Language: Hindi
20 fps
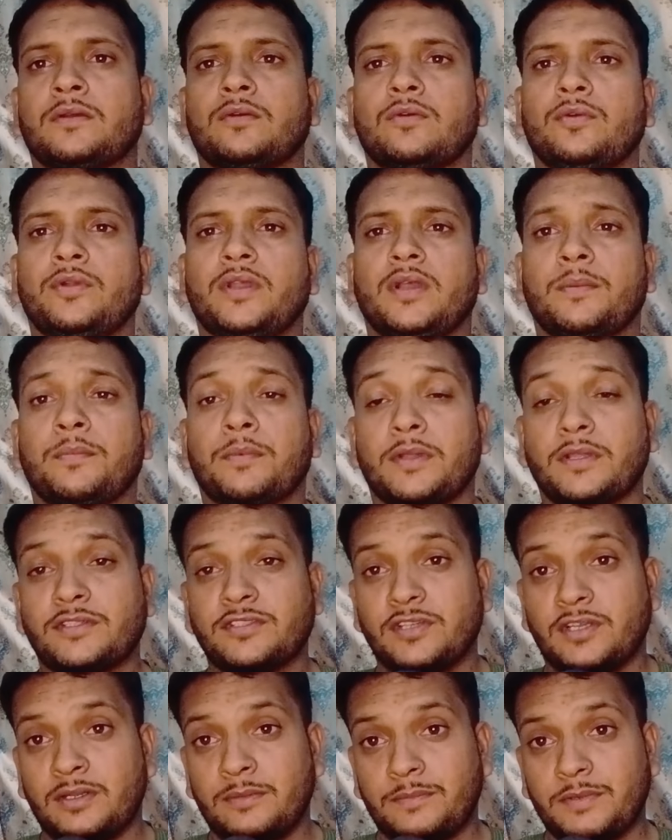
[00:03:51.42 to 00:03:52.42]
कोई आपके
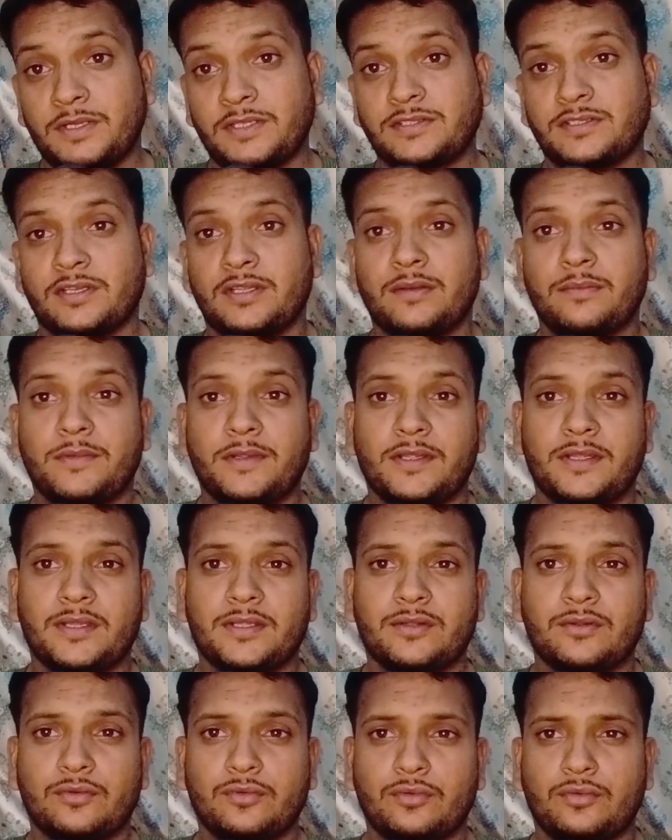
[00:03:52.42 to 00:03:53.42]
जान पहचान में
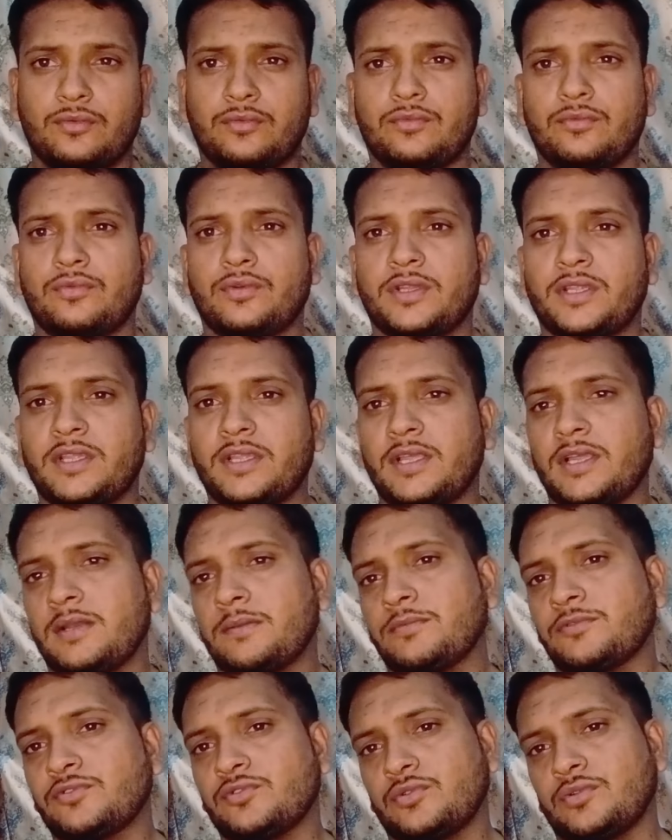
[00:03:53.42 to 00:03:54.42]
है तो उनकी
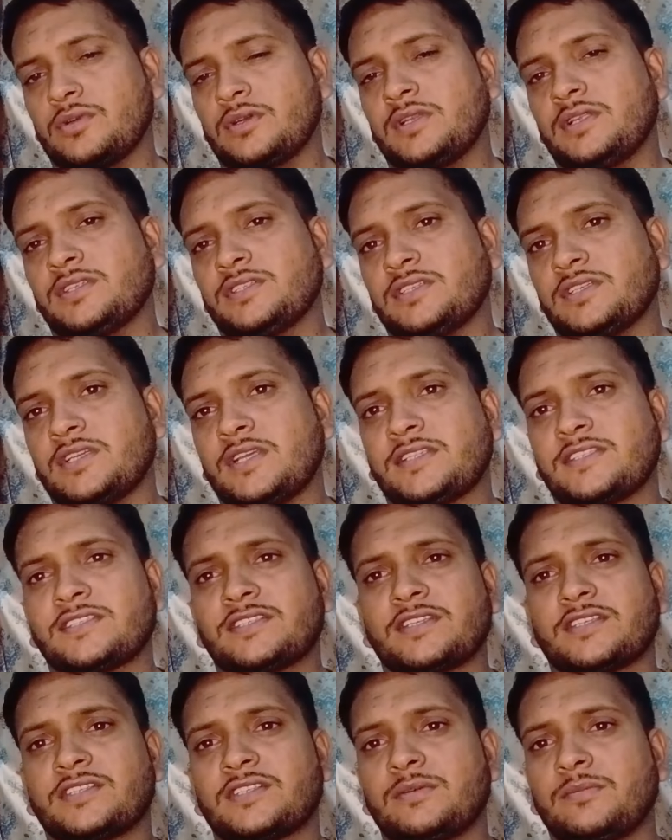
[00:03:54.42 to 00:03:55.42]
हेल्प ज़रूर करनी चाहिए
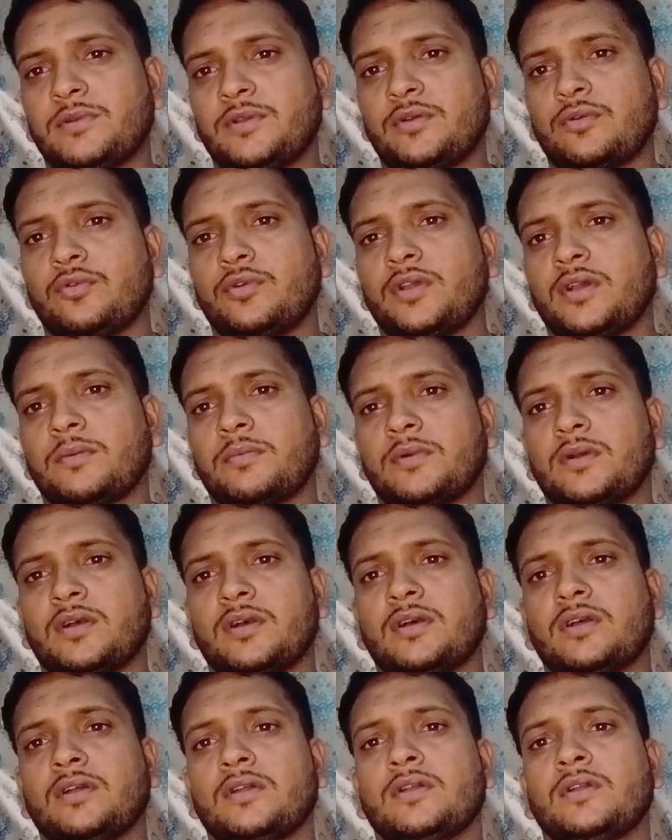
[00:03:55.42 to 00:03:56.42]
एचएसएससी में कोई
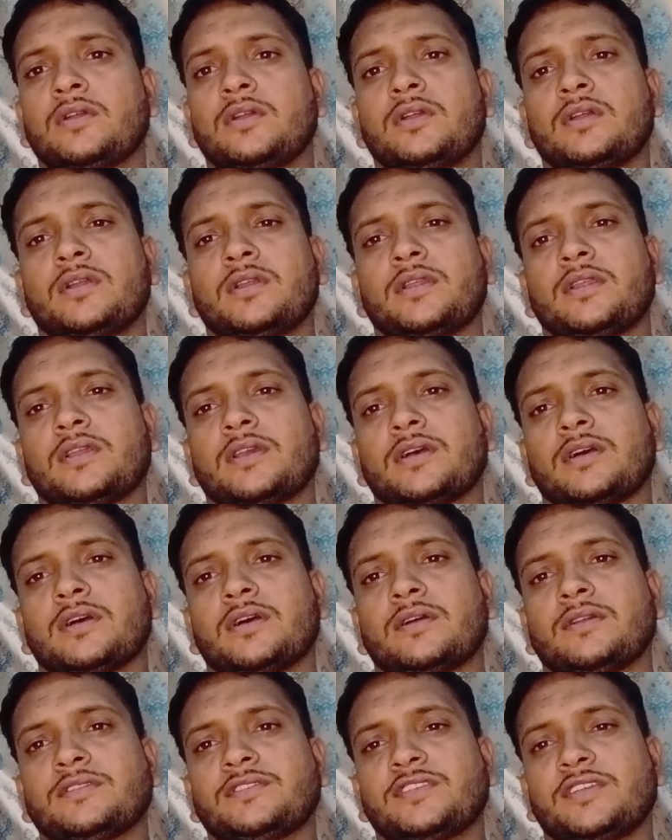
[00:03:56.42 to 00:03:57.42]
आपका या
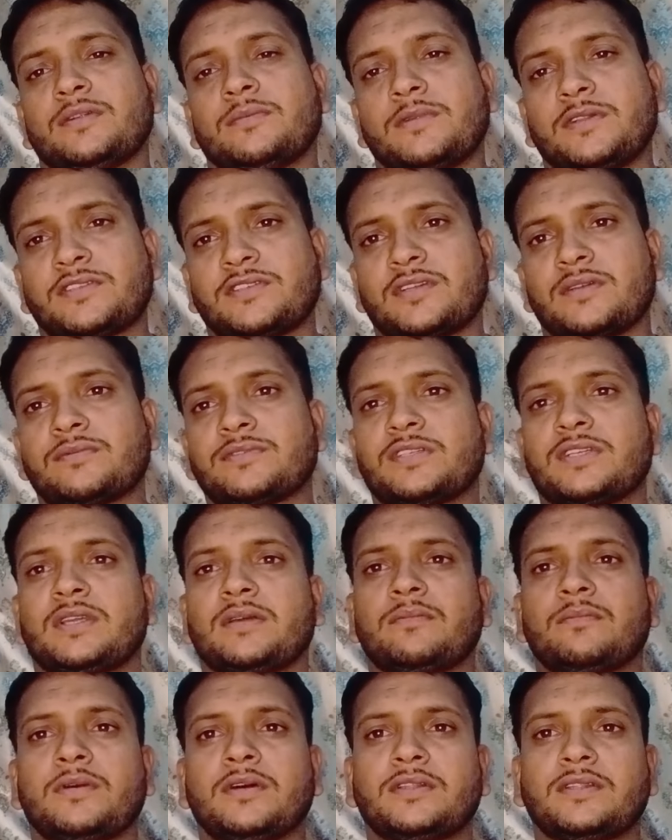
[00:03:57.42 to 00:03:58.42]
चेयरमैन साहब से
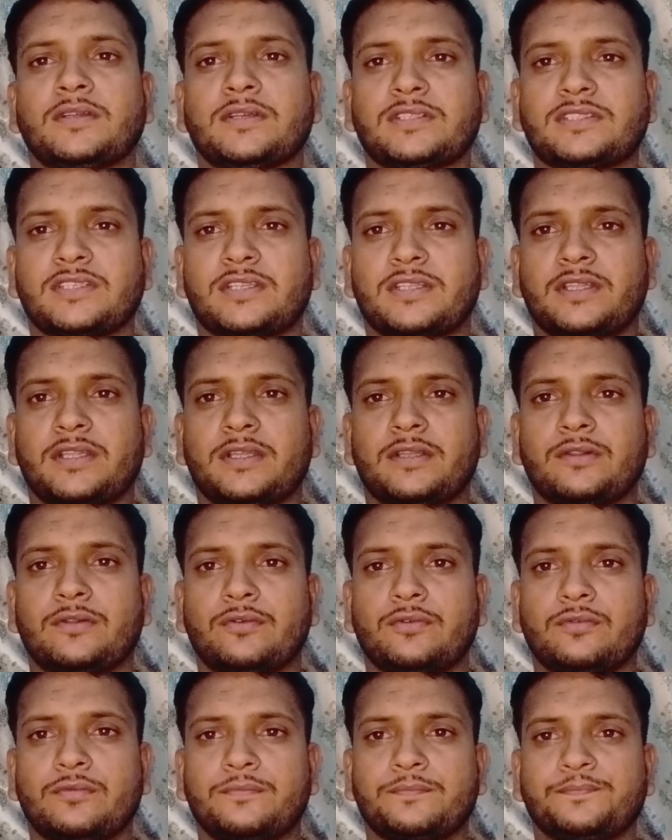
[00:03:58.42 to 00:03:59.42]
आप बात कर सकते हैं
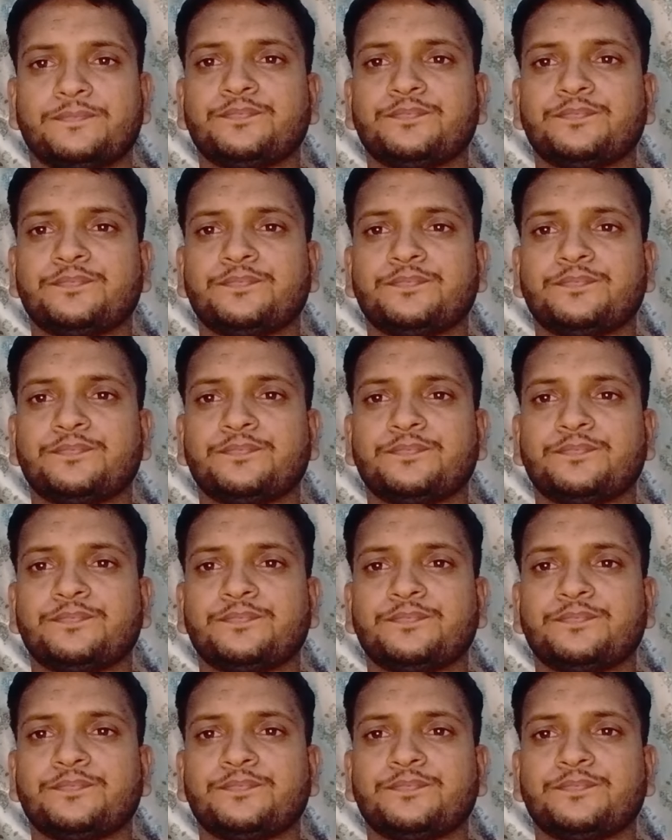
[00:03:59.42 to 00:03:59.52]
तो